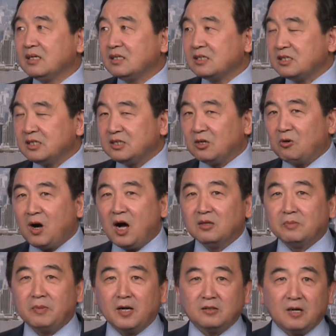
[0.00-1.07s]
十九号
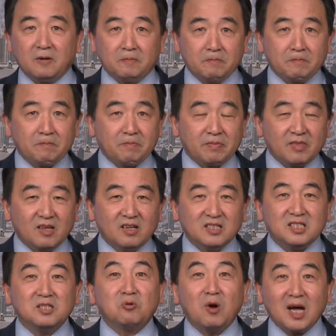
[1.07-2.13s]
的报道，
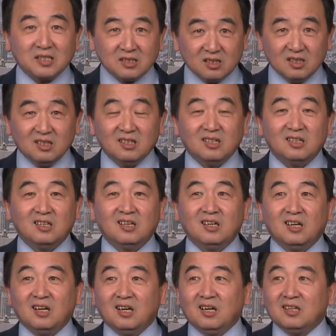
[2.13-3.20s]
新华社，
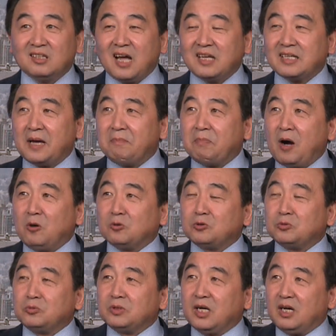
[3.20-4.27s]
他在报
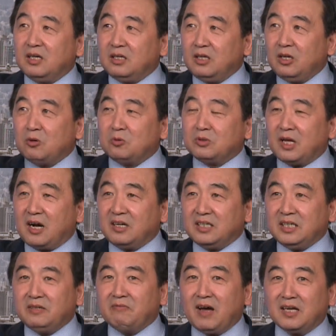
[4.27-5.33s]
数着六点
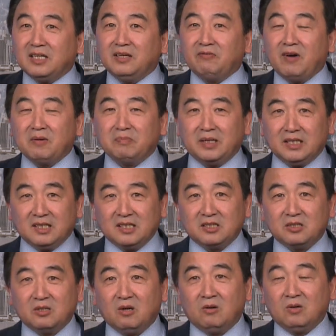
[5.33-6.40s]
一万立方米的
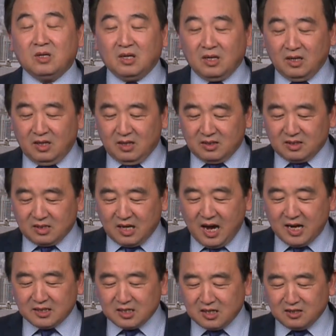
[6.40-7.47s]
时候，
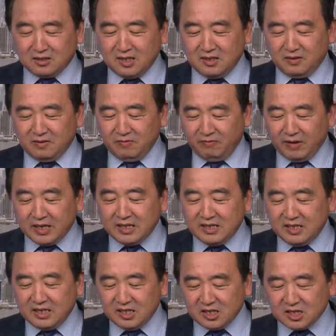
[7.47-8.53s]
他承认位
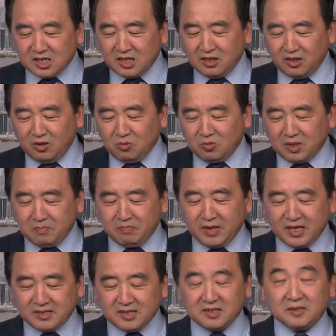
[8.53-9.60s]
移、渗流跟
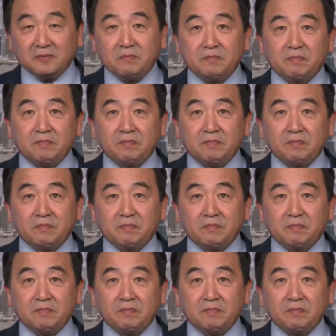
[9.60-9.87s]
变形。